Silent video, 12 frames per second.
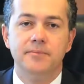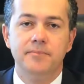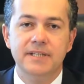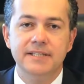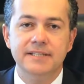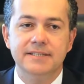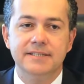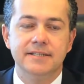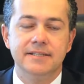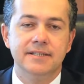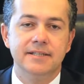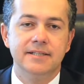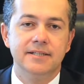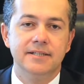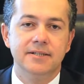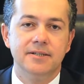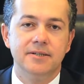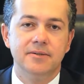Biz
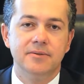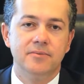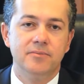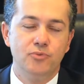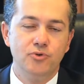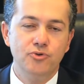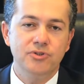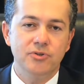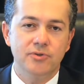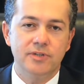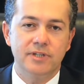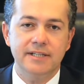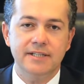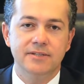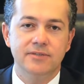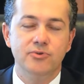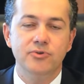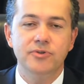Bursa olarak
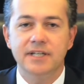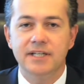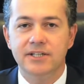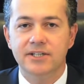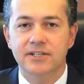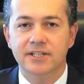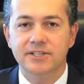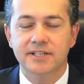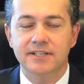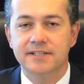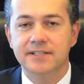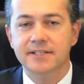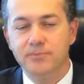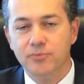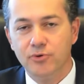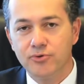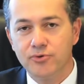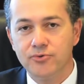Türkiye ihracatının
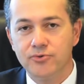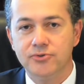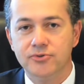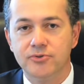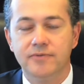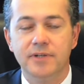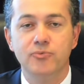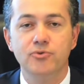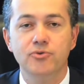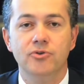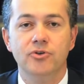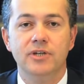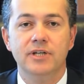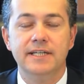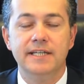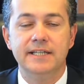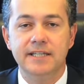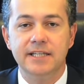motoruyuz ve bu
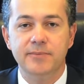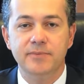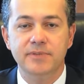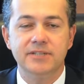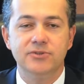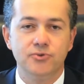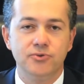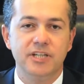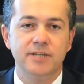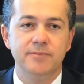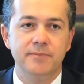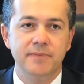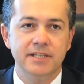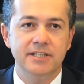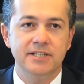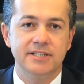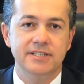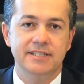yeteneğimizi sürdürebilmek
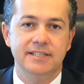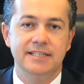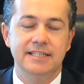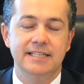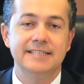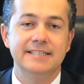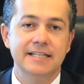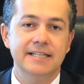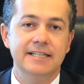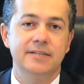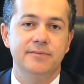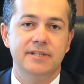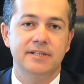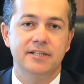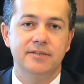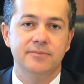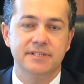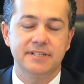için insan
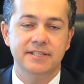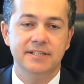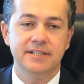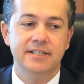kıymetlerimizi